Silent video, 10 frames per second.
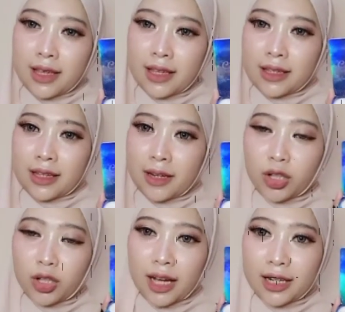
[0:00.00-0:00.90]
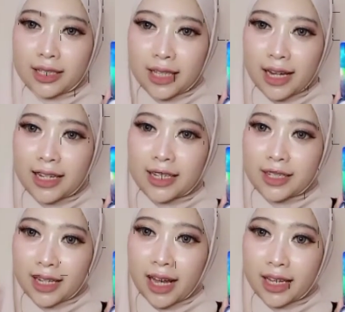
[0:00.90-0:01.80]
Jadi buat kalian yang cari
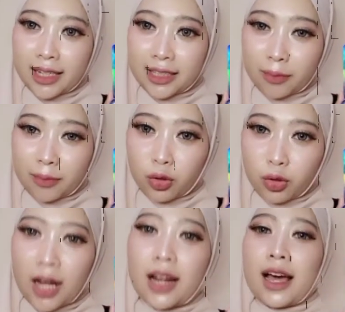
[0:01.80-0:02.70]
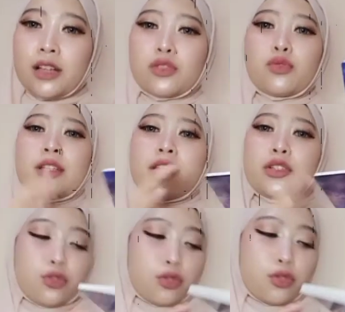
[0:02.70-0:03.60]
high glitter murah, langsung aja
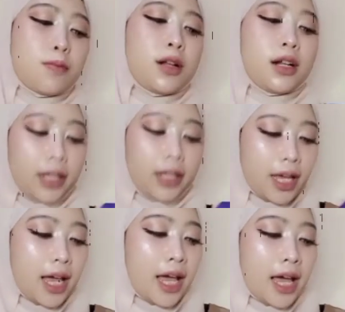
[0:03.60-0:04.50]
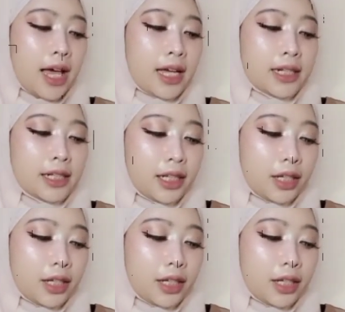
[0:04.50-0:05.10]
cus beli di